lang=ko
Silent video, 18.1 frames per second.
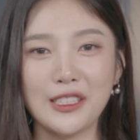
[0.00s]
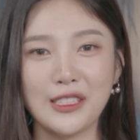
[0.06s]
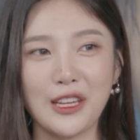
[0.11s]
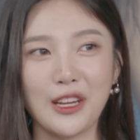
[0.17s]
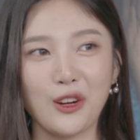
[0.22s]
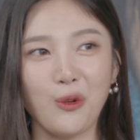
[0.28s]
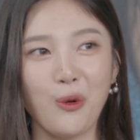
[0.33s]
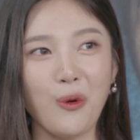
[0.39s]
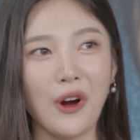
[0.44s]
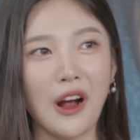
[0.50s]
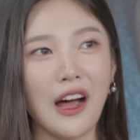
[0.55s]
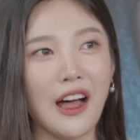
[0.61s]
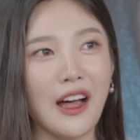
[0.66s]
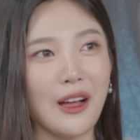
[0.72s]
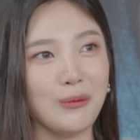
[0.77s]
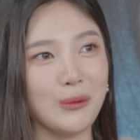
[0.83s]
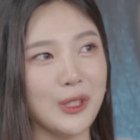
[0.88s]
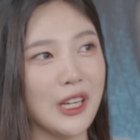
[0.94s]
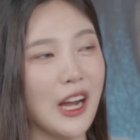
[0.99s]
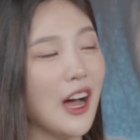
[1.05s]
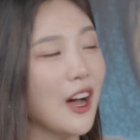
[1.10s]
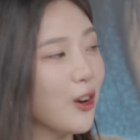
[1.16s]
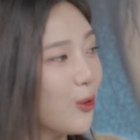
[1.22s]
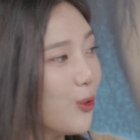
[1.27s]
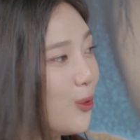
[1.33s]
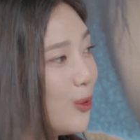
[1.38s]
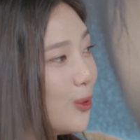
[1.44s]
이제 공감을
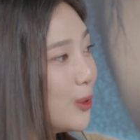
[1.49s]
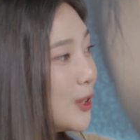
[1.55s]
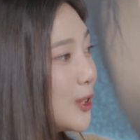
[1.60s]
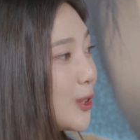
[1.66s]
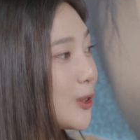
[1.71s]
하고 음.